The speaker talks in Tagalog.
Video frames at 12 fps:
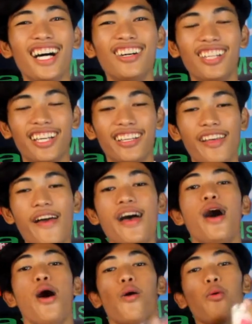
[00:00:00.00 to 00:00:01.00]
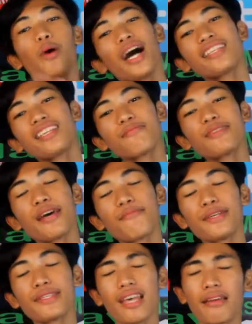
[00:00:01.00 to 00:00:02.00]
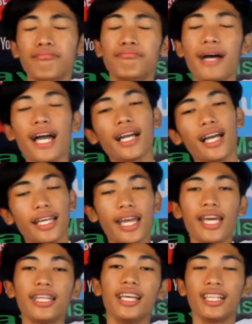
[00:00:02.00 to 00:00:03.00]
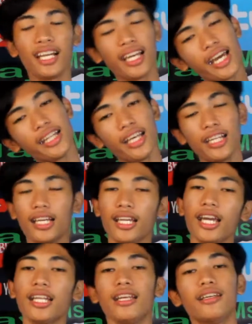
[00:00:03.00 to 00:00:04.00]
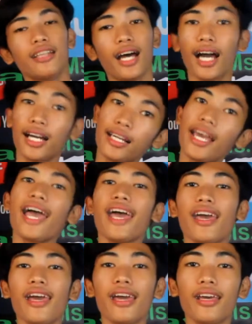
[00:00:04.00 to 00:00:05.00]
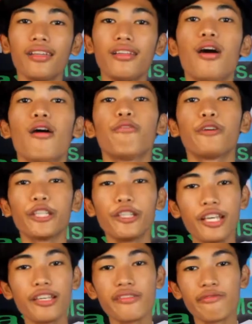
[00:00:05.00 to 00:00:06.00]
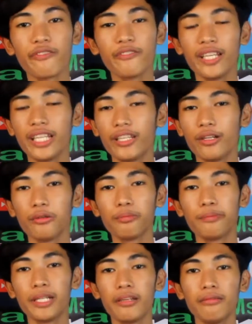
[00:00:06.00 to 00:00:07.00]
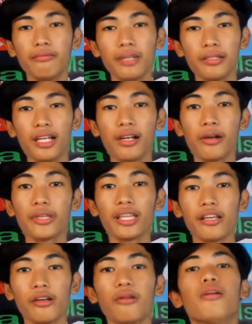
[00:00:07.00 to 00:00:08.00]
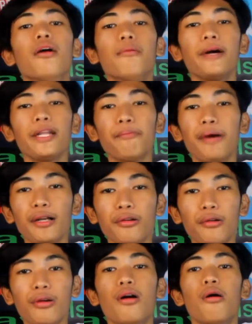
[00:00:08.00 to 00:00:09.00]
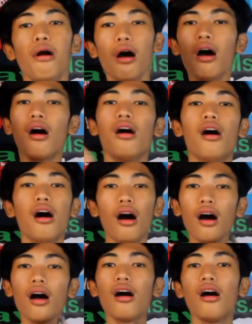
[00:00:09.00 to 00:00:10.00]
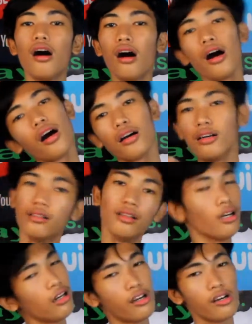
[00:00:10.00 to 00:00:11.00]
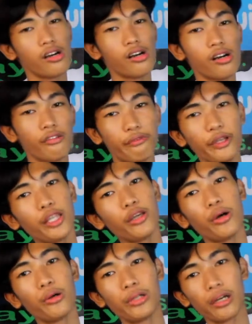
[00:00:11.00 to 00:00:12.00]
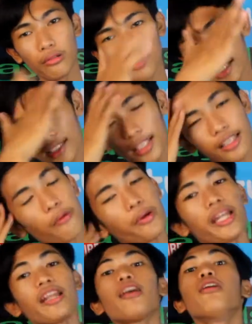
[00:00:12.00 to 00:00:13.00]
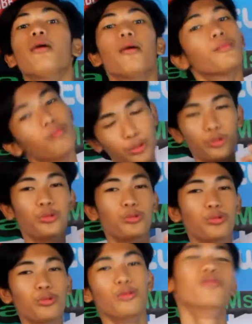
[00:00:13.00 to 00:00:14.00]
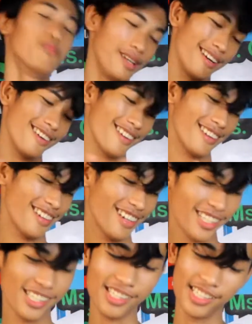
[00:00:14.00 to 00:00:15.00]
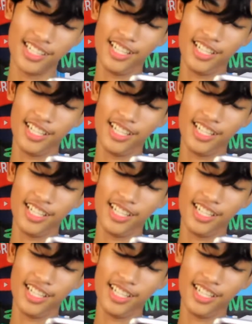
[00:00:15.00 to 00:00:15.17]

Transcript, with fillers: Ulit. What's up, Zabis? I'm back again and again and again and again. For today's video, may gagawin tayong panibagong ho, ho, ho, ho video na kung saan tatawagin natin. Boom! Ah.